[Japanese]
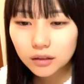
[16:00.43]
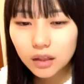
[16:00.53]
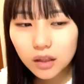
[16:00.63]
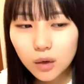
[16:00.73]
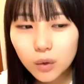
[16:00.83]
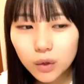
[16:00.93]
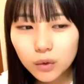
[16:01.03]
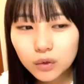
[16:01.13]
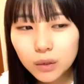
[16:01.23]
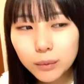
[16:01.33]
なんか結構い
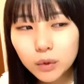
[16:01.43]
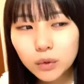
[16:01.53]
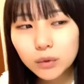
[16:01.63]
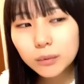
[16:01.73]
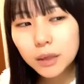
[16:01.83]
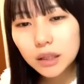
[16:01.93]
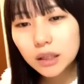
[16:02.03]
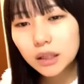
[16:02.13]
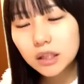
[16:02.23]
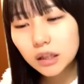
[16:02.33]
ろんなものを目
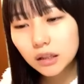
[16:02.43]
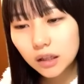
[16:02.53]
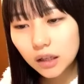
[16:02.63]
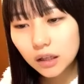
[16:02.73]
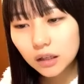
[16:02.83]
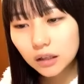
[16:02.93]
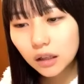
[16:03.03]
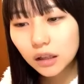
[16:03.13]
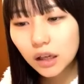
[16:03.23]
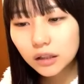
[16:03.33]
に入れちゃって
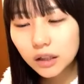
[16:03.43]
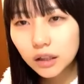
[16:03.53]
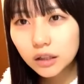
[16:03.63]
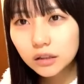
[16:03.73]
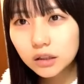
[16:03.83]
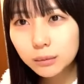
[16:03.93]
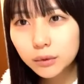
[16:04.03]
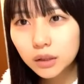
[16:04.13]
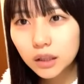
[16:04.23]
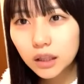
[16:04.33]
なんか勝手に自
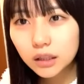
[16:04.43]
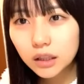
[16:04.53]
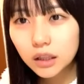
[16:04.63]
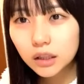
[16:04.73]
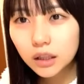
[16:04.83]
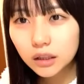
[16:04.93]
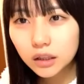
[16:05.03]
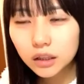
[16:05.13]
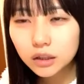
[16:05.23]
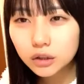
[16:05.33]
分で勝手にやって勝
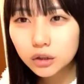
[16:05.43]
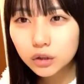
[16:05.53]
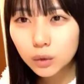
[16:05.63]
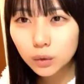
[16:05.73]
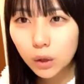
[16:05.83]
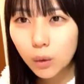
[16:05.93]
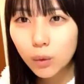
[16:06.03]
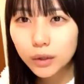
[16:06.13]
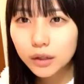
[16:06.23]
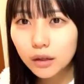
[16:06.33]
手に傷つくことが
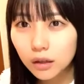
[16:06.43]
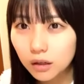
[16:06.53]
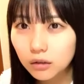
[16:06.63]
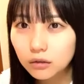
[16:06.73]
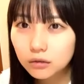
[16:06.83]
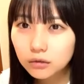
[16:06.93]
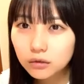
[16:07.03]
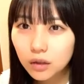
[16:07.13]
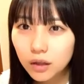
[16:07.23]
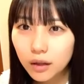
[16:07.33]
多いから
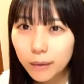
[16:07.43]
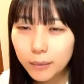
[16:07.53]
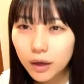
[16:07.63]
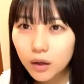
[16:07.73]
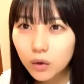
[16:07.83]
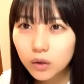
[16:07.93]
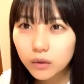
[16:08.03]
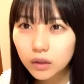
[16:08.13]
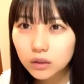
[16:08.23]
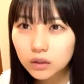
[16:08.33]
やっぱ早起き
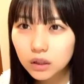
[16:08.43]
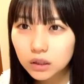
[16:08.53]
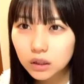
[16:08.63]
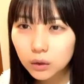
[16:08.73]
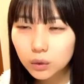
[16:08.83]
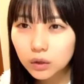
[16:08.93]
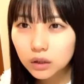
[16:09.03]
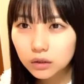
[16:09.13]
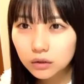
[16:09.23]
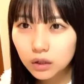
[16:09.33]
はなんかすっきりして得
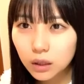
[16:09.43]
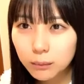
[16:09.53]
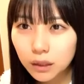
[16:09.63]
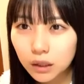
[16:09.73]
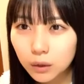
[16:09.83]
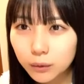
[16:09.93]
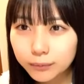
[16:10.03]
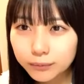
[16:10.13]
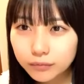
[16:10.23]
です暇だけど